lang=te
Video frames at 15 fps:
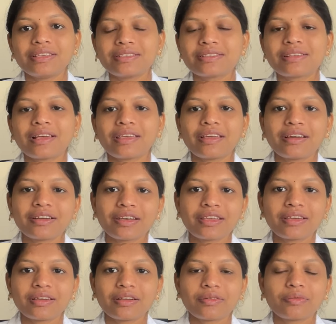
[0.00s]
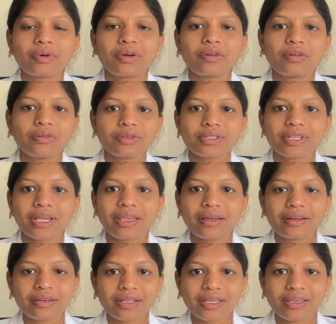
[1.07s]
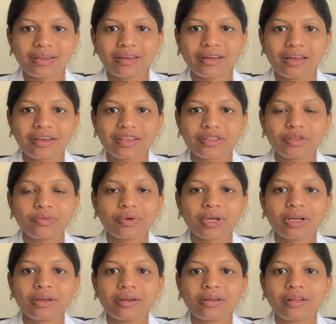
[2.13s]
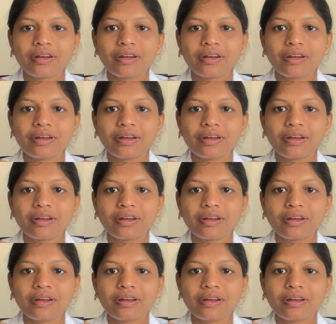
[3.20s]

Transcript: ఈ సయాటిక అనే వర్డ్లో సయాటిక్ అనేది ఒక